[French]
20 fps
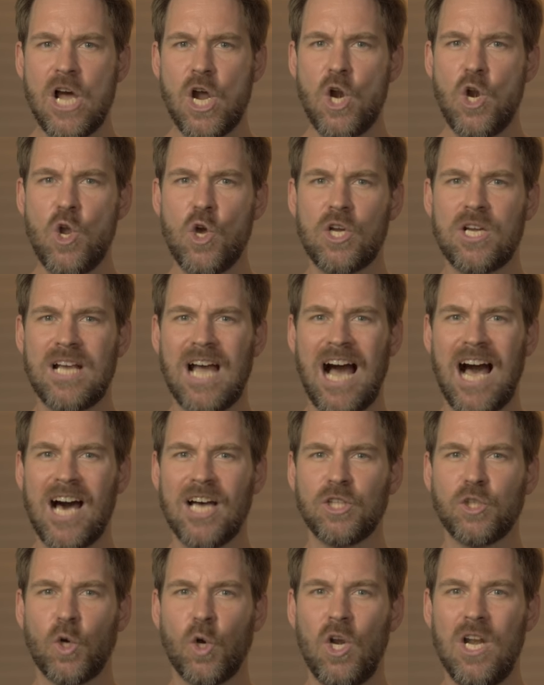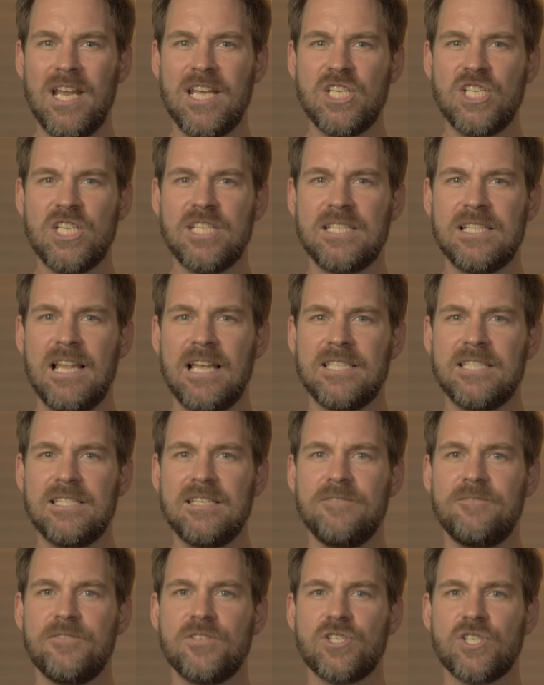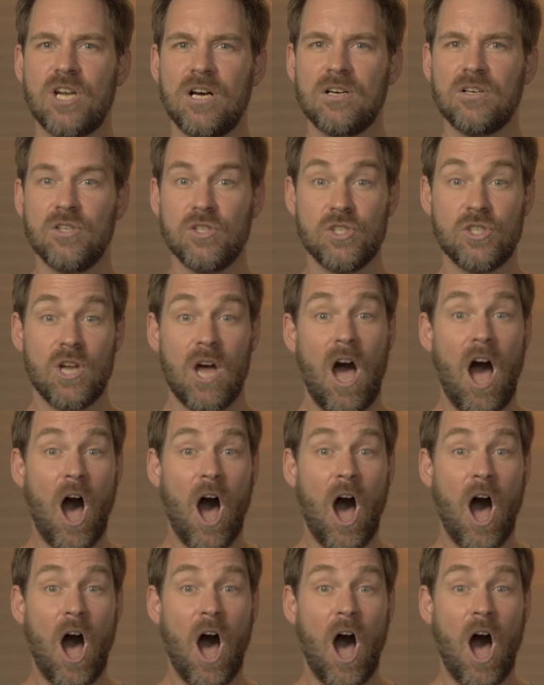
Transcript: le cadre législatif change.